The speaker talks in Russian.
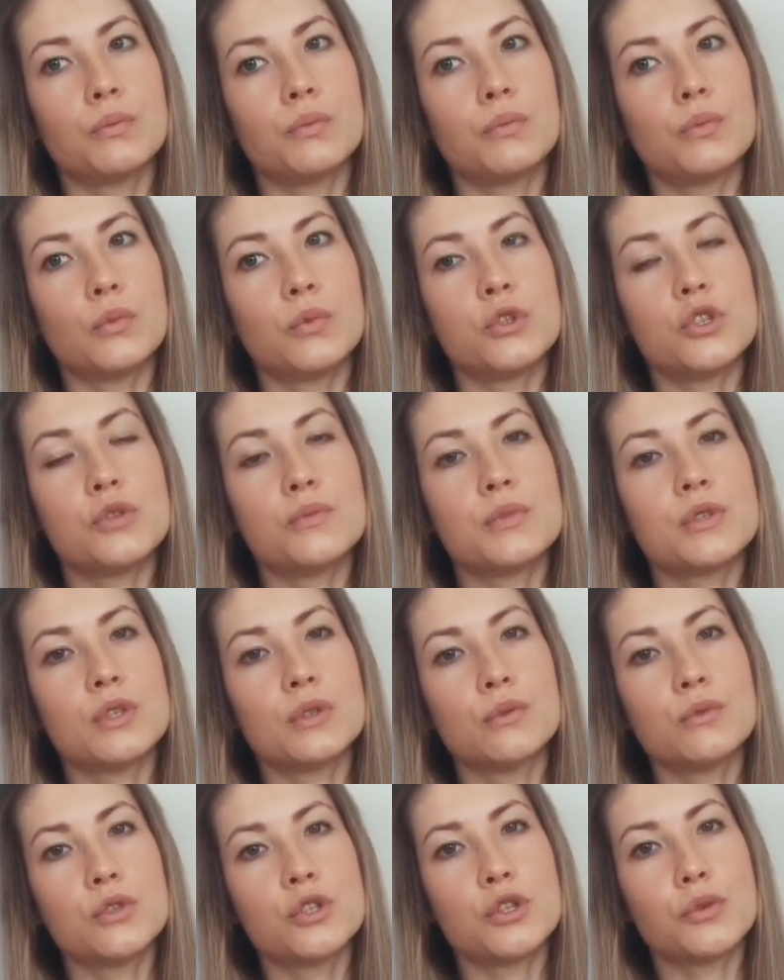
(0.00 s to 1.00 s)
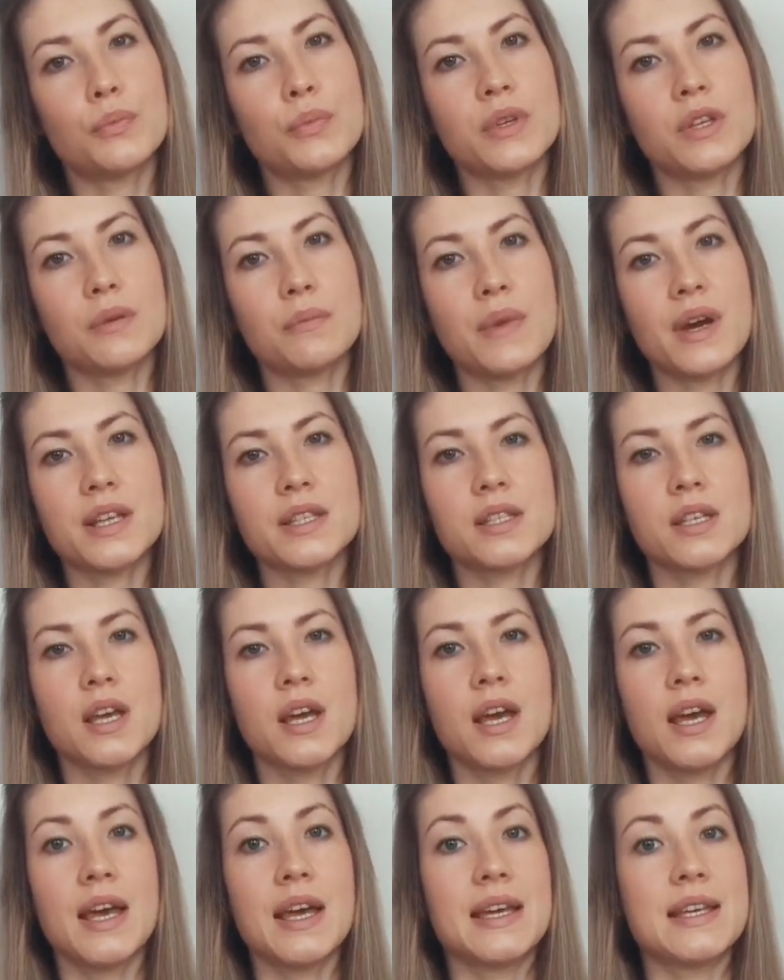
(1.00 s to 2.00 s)
учимся лучше понимать
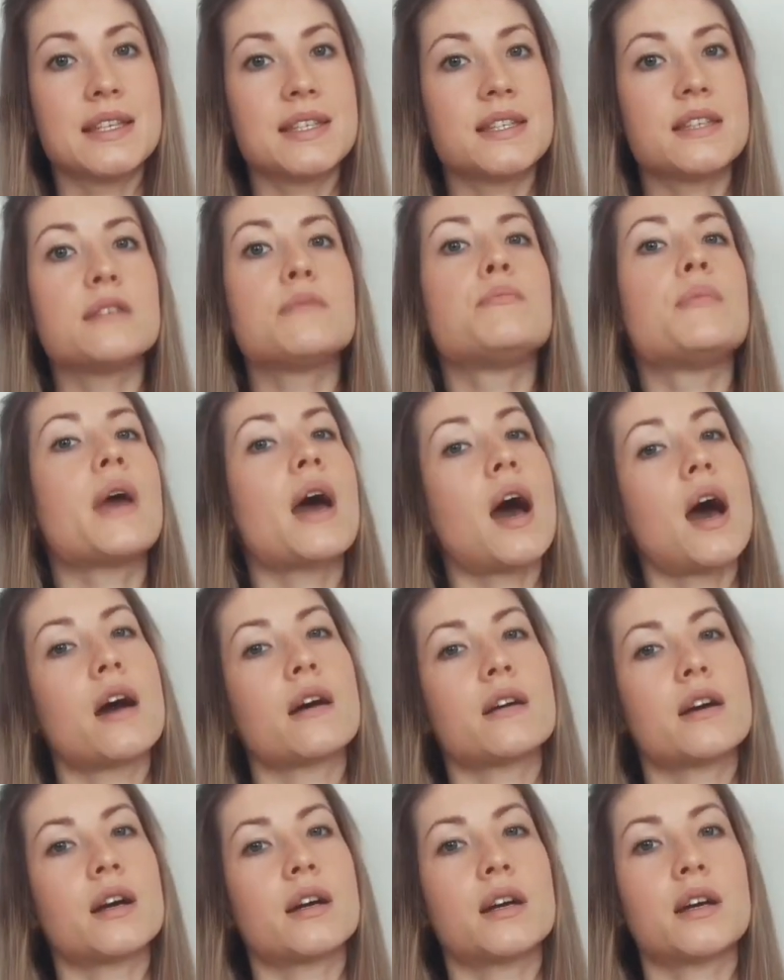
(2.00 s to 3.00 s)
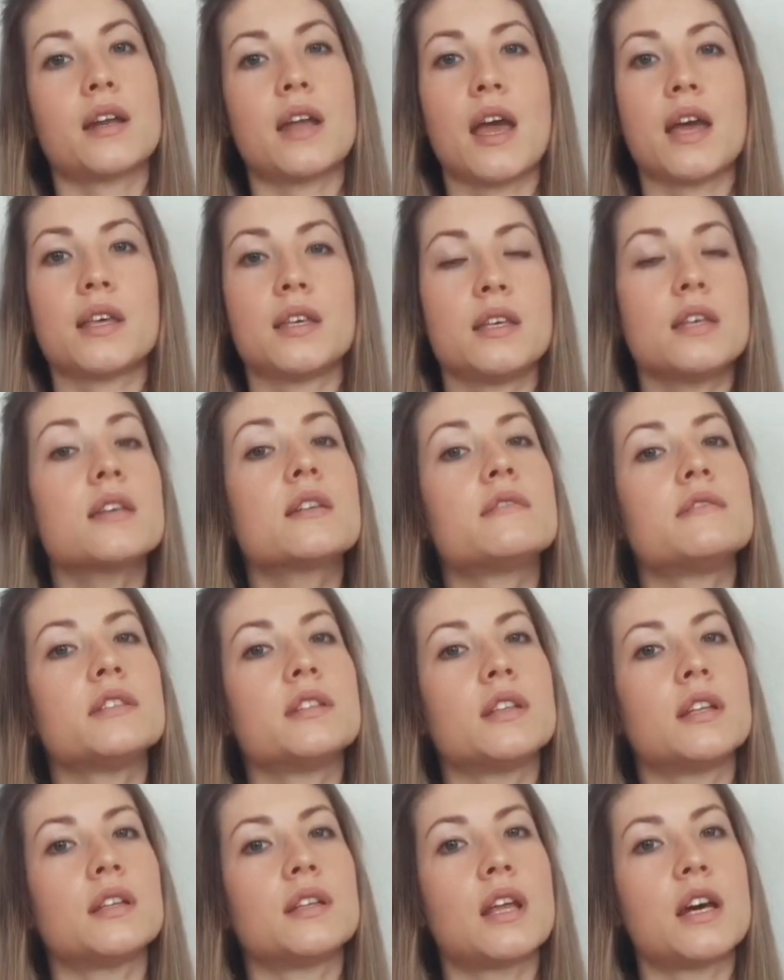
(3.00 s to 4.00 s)
себя, как
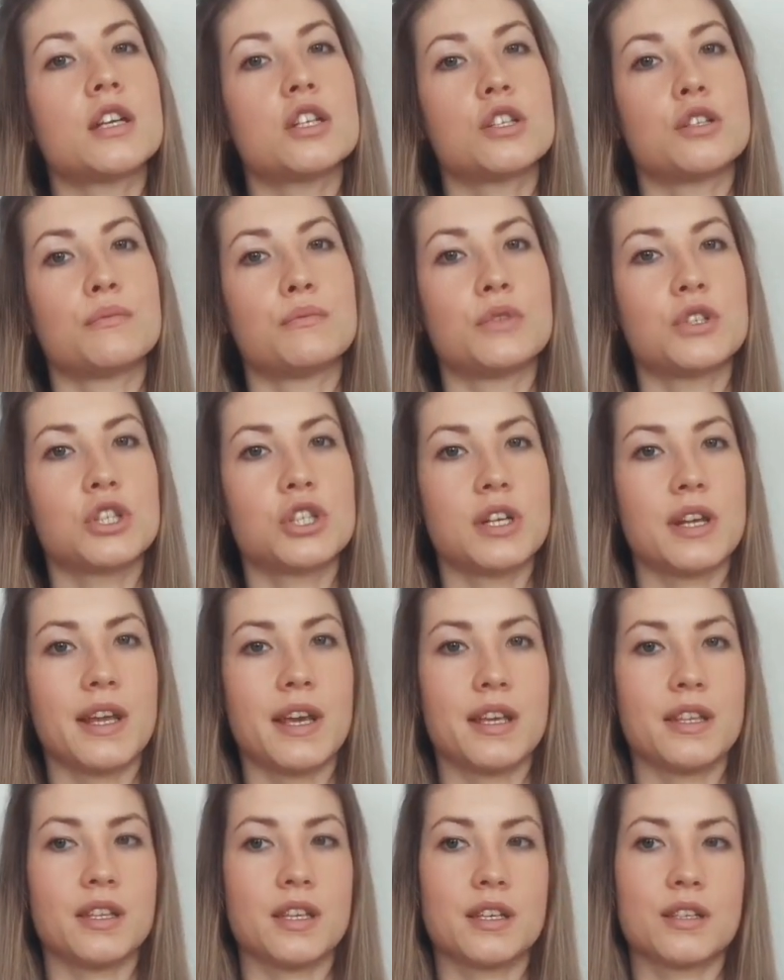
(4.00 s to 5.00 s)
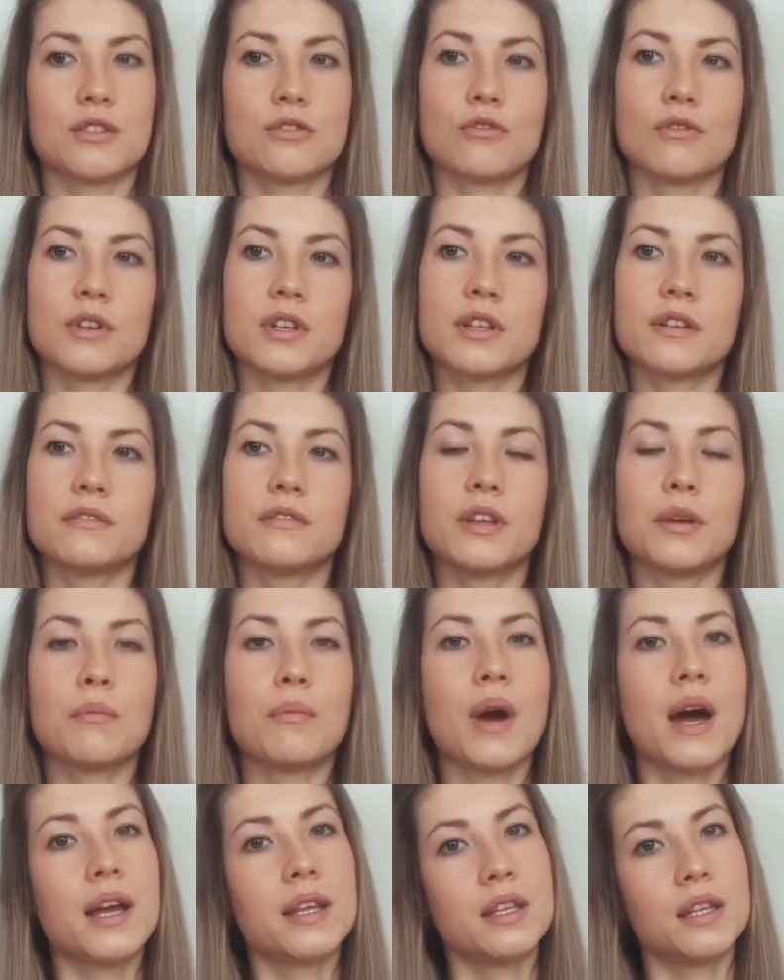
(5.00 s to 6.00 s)
реагировать на наше мышление, сколько
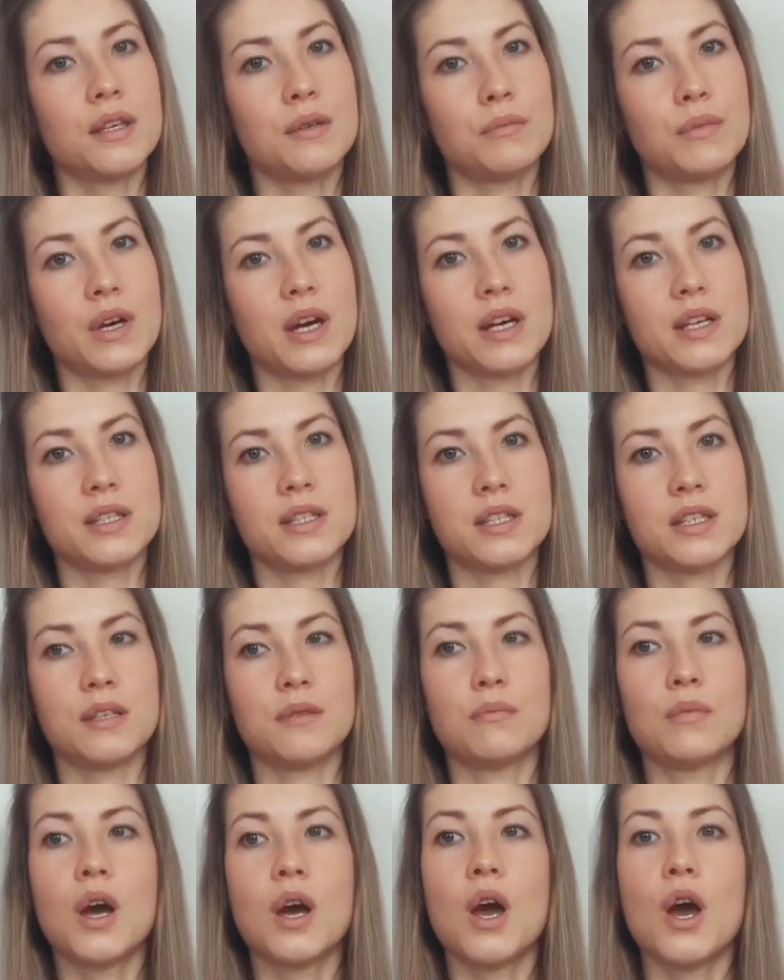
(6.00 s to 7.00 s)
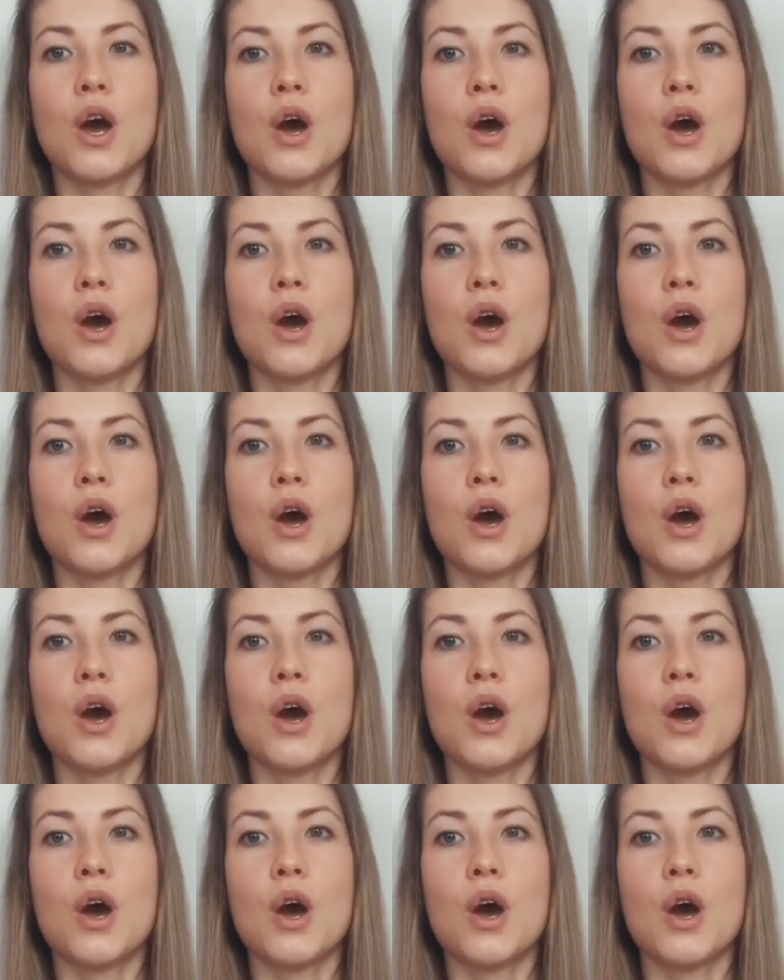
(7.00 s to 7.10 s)
внимания мы хотим